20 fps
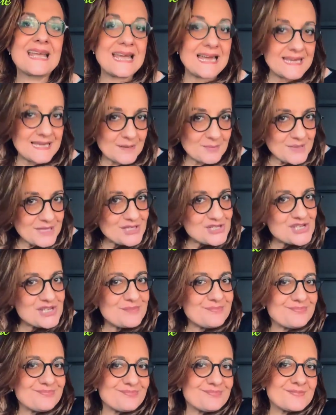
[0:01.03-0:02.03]
Cari
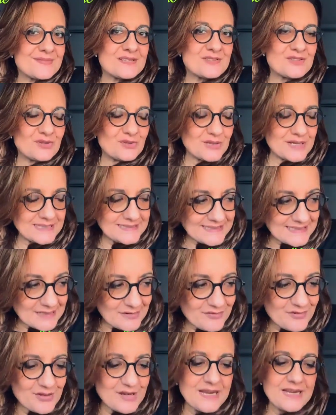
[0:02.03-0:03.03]
amici, sono Catena
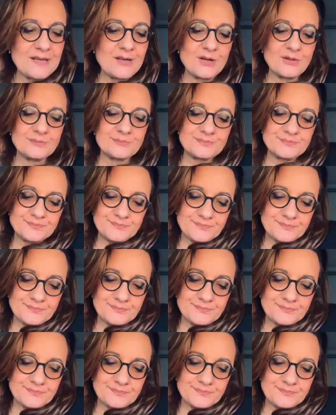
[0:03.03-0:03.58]
Fiorello,